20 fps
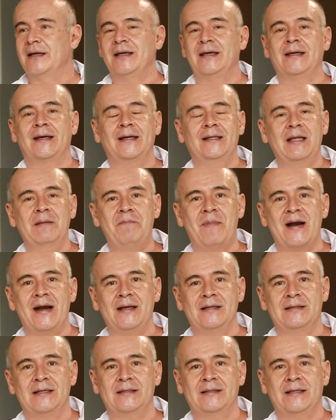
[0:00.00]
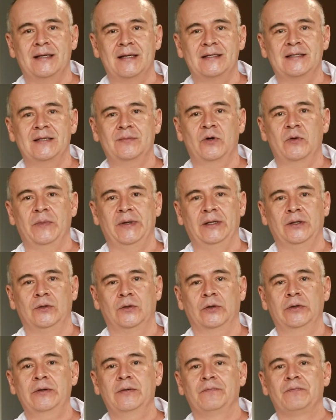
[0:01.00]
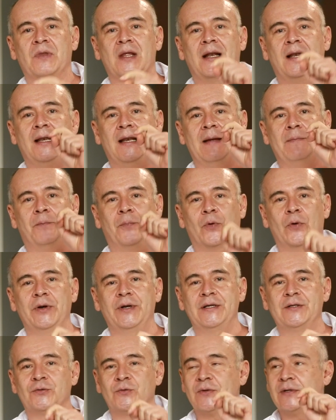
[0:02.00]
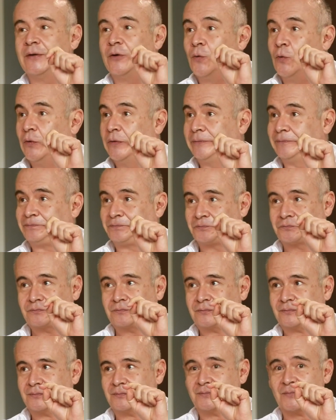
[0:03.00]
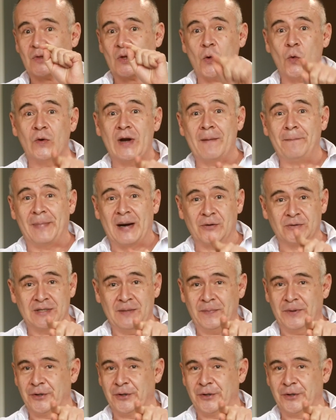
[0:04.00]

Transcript: ¿Y qué te parece si en este momento le pones una pausa,